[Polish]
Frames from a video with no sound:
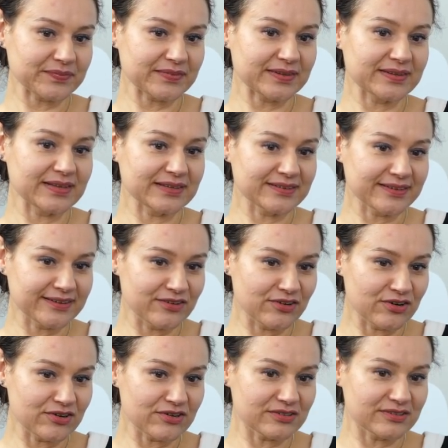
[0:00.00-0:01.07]

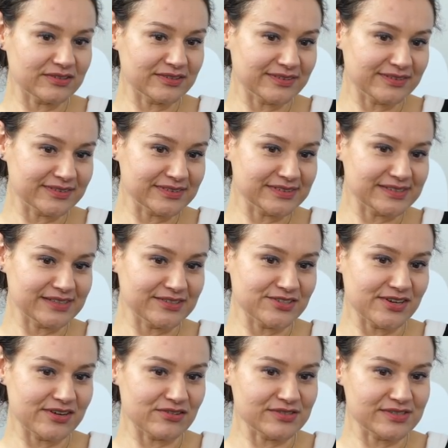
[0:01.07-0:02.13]
Dlatego e,
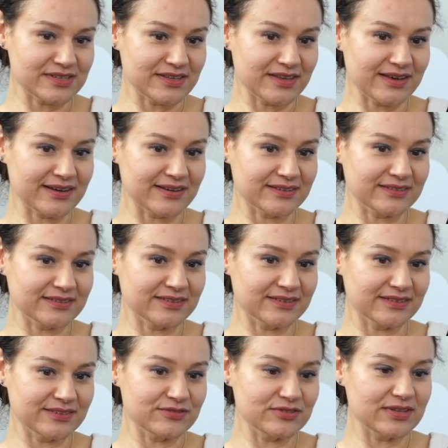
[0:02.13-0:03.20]
sędzia ocenia
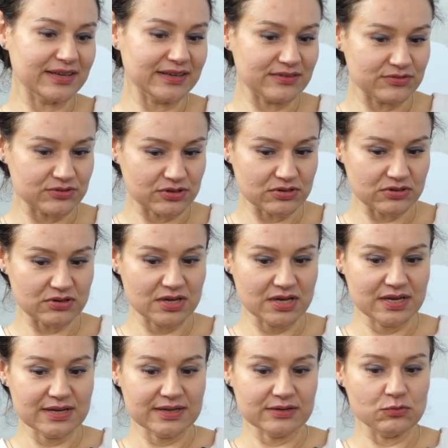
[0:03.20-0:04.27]
e, i wydaje wyrok
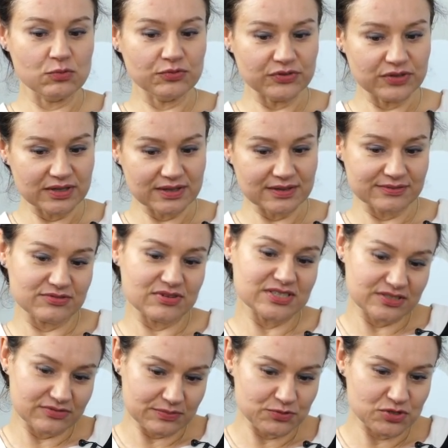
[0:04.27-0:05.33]
głównie i
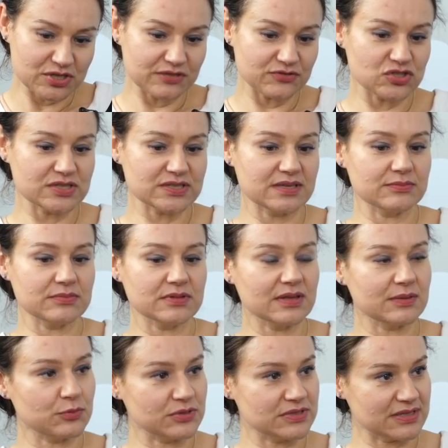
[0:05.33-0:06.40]
właściwie przede wszystkim
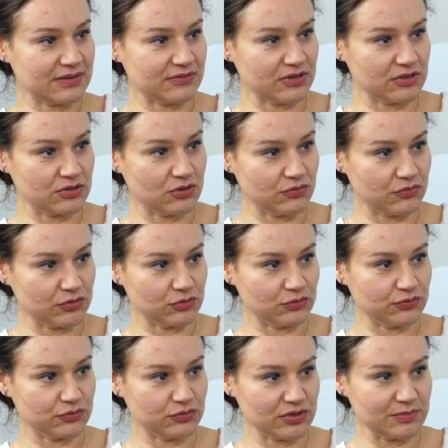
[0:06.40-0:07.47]
na podstawie
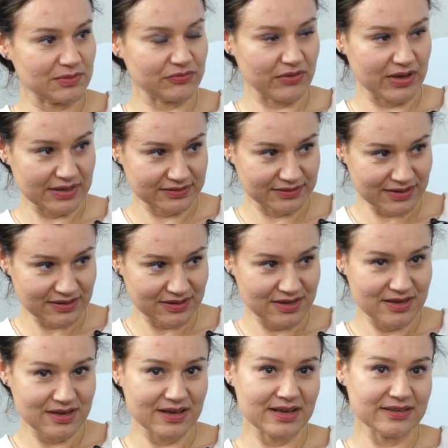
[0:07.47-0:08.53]
dowodów, które ma w aktach,
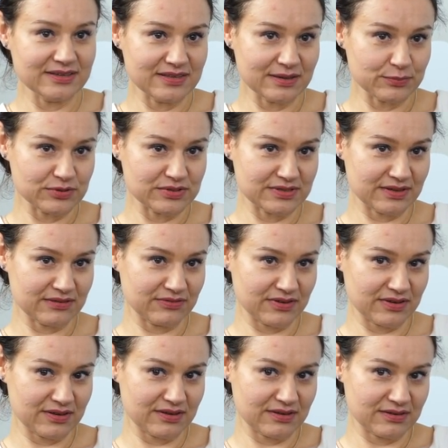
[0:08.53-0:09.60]
a nie na
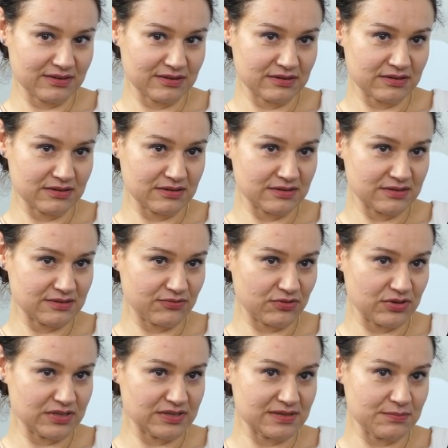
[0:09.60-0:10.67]
podstawie e,
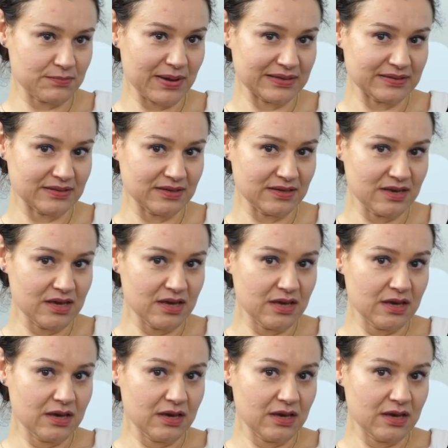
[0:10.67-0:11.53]
swoich sympatii.